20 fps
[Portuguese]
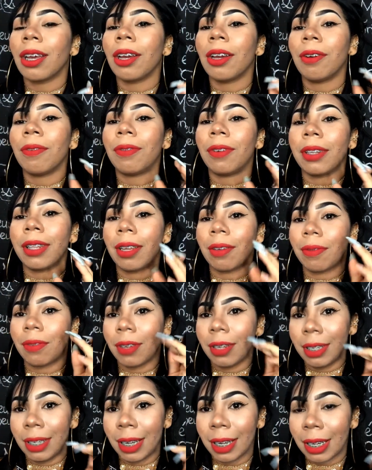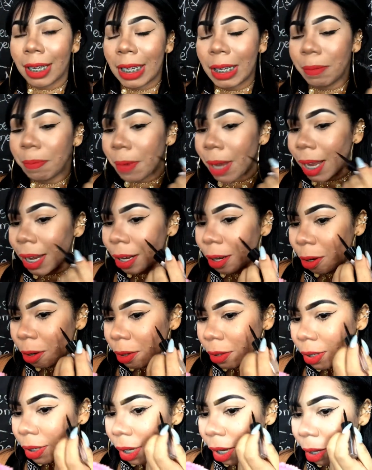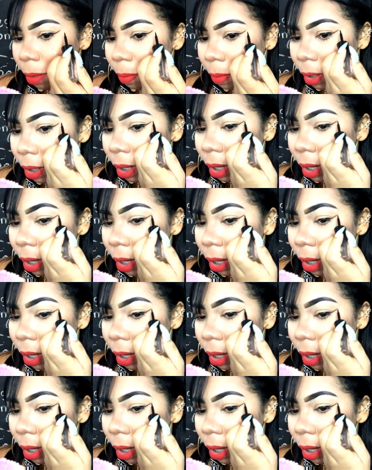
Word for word: eu vou definir aqui melhor, sabe?